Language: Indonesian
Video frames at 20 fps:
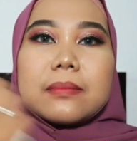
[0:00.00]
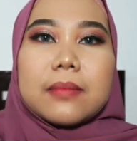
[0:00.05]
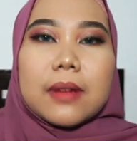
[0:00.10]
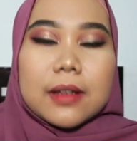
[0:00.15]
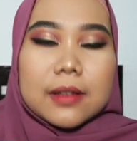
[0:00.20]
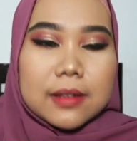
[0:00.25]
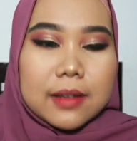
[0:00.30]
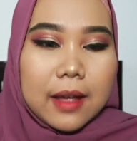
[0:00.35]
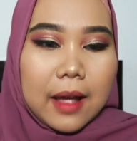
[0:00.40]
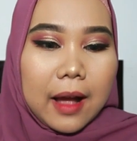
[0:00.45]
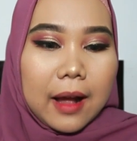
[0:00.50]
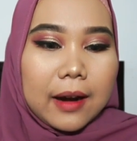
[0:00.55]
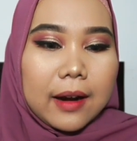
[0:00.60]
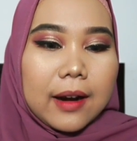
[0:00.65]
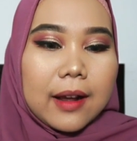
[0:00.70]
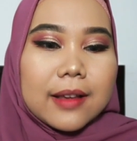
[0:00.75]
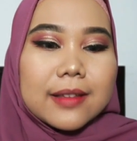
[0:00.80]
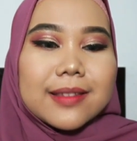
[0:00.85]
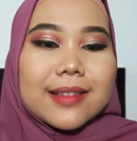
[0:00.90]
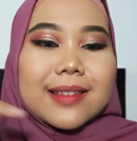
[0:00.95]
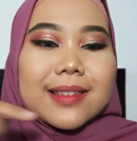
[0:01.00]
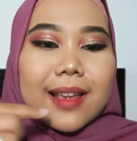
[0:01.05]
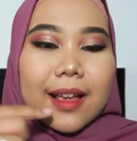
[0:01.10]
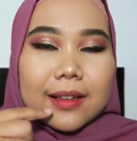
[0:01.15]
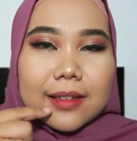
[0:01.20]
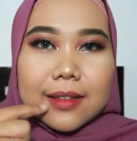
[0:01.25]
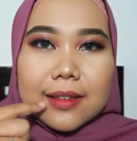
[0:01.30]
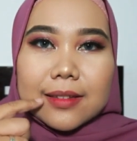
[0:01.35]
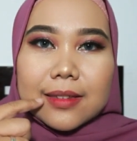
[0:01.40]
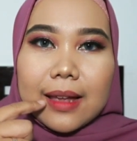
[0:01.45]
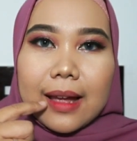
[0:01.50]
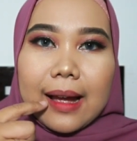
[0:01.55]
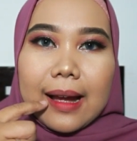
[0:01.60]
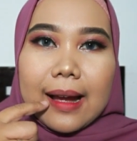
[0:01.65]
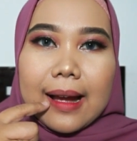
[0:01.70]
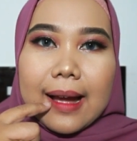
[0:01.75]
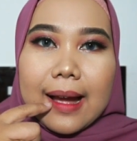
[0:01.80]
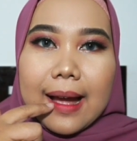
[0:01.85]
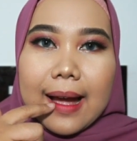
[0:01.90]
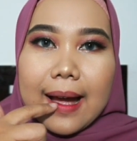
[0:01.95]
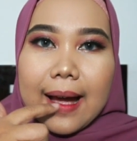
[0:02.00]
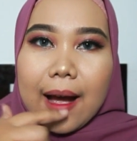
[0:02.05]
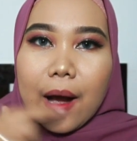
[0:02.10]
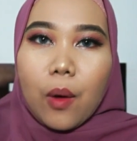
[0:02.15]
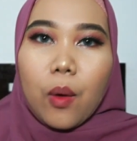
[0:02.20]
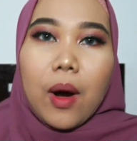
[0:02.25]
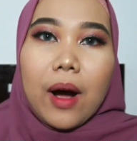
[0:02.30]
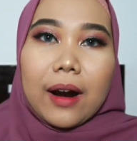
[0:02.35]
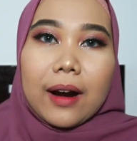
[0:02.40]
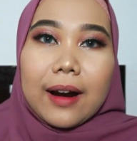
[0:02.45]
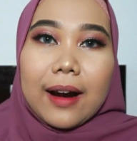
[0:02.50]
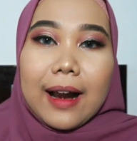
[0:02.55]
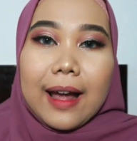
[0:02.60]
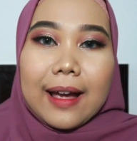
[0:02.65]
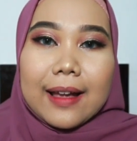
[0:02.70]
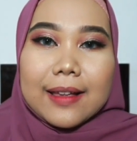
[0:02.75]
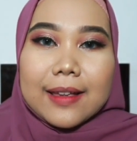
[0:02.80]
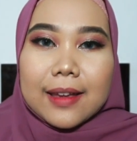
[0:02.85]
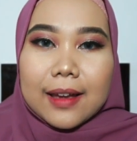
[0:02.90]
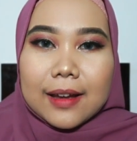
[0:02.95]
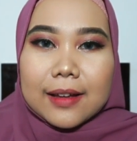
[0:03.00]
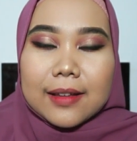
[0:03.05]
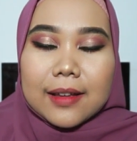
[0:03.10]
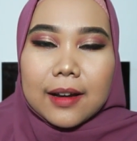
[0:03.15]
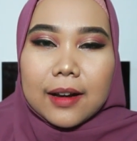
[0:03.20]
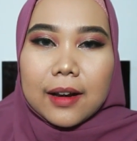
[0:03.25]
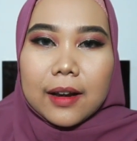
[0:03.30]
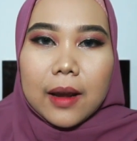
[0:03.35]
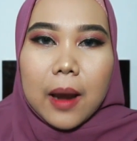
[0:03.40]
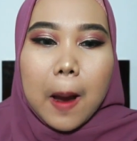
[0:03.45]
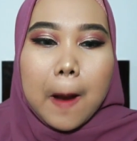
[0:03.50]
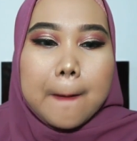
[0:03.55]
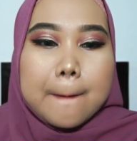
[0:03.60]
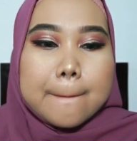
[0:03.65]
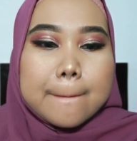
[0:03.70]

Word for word: masih ada sisa-sisa warnanya jadi